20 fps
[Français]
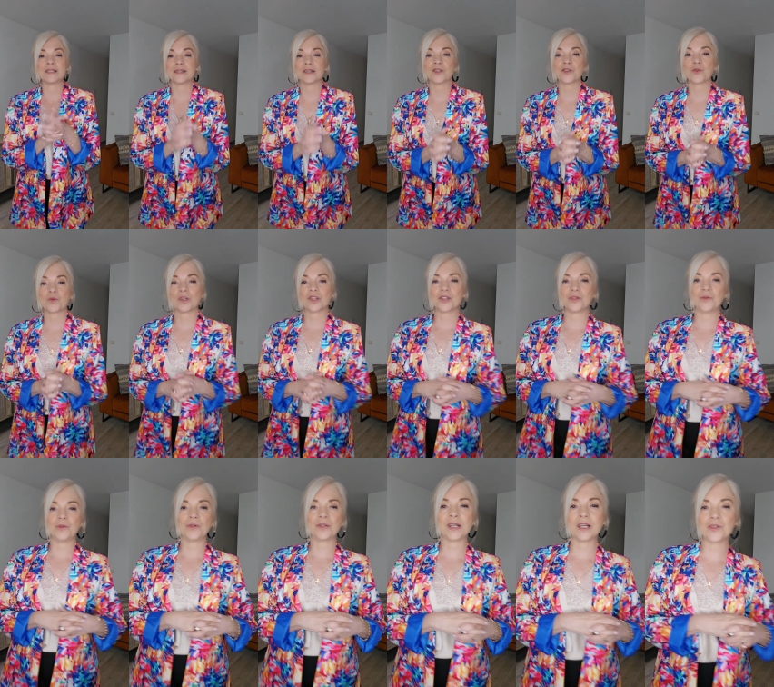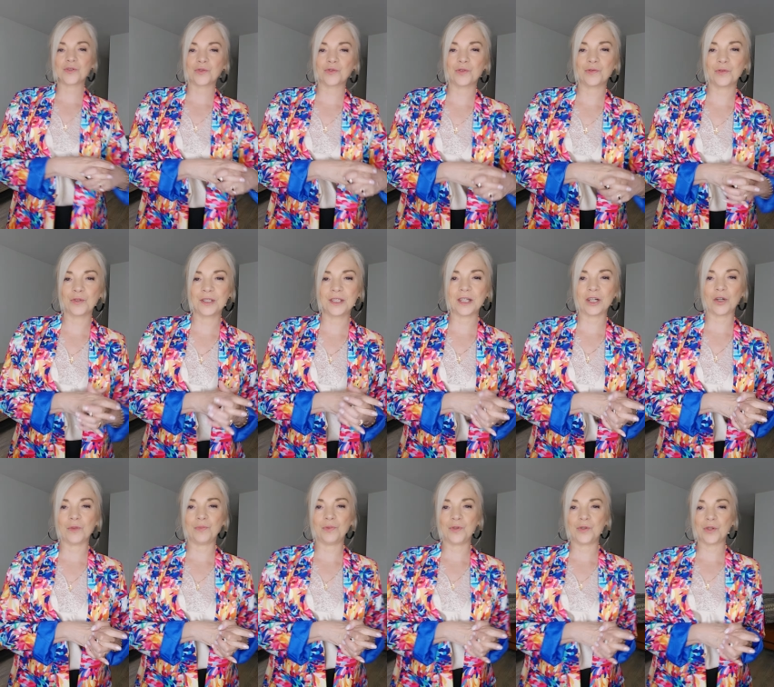hein, Je crois que j'ai eu l'occasion de vous le dire euh,
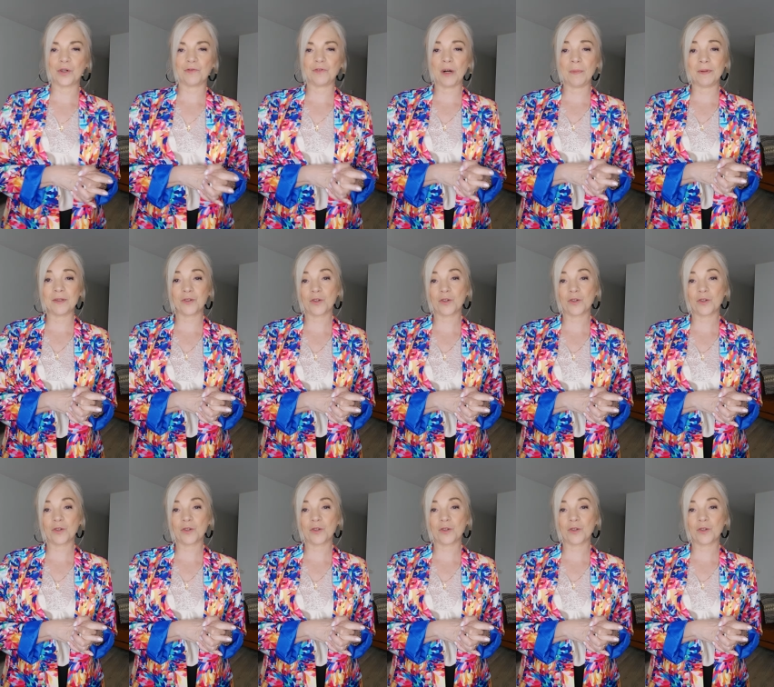plusieurs fois parce